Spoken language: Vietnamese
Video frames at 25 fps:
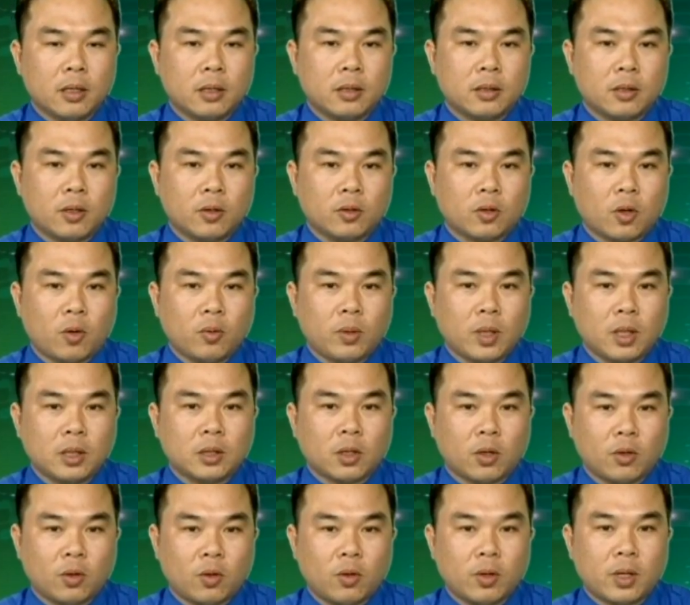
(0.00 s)
rồi tổ chức
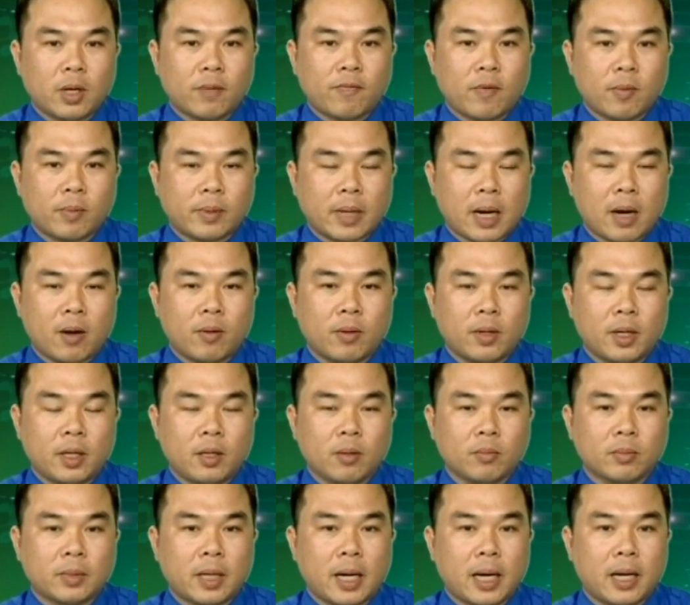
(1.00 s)
sôi nổi các phong trào để
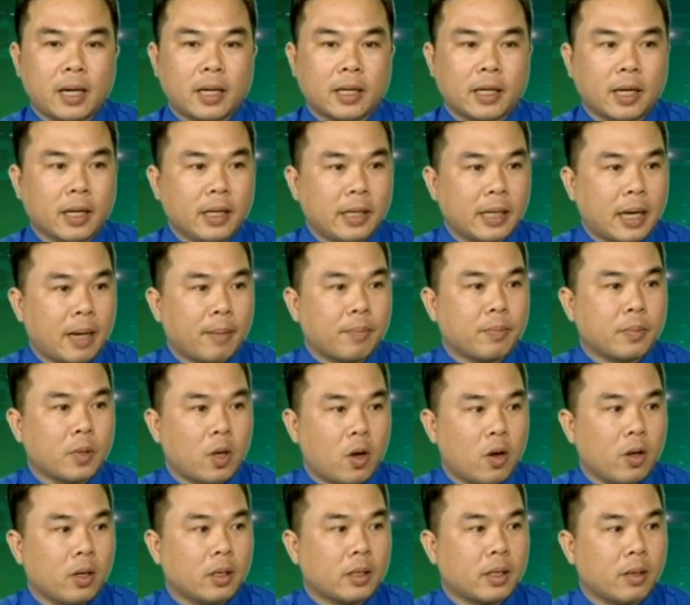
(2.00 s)
chúng ta là kết nạp
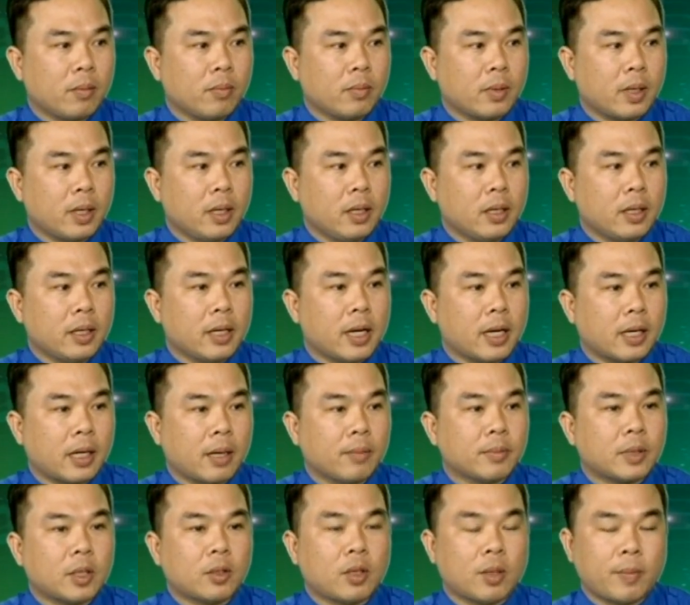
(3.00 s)
đoàn trong cái cái đợt
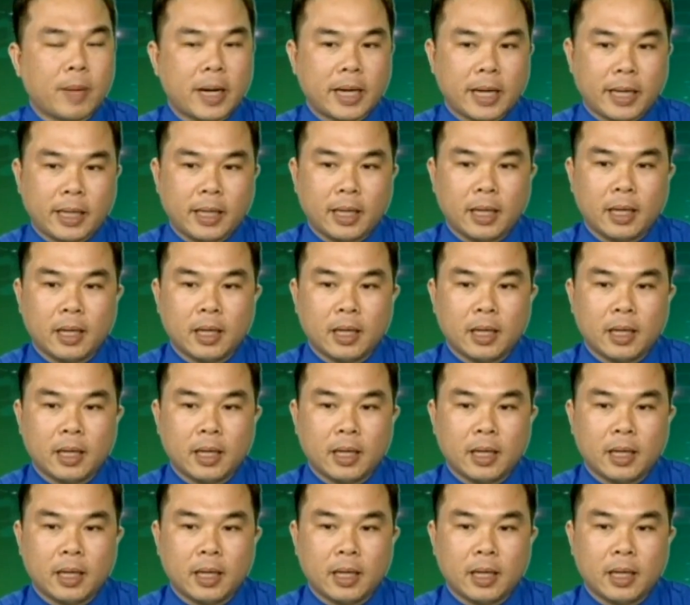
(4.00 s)
26 tháng 3 này.